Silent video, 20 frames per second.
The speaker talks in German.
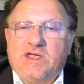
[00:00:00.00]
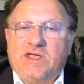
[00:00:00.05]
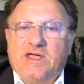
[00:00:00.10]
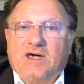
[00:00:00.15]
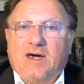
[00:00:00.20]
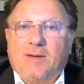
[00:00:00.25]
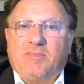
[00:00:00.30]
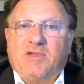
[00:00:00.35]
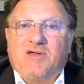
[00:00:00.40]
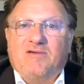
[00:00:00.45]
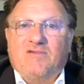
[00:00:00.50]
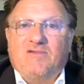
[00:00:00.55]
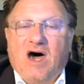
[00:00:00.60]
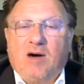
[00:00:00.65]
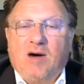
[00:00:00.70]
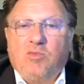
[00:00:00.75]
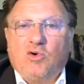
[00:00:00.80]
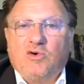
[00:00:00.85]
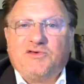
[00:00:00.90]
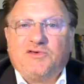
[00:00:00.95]
Ihrem
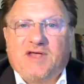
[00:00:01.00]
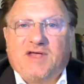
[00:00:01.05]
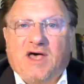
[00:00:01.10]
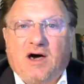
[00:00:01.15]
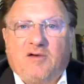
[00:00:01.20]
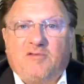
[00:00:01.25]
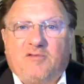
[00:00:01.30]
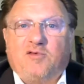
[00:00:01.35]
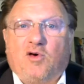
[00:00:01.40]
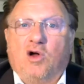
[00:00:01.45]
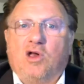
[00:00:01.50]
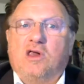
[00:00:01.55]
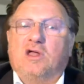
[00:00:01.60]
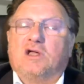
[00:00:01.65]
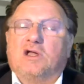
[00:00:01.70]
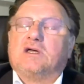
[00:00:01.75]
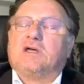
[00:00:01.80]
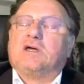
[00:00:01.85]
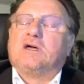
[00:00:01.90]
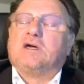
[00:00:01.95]

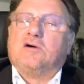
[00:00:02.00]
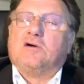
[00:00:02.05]
Bewerbungserfolg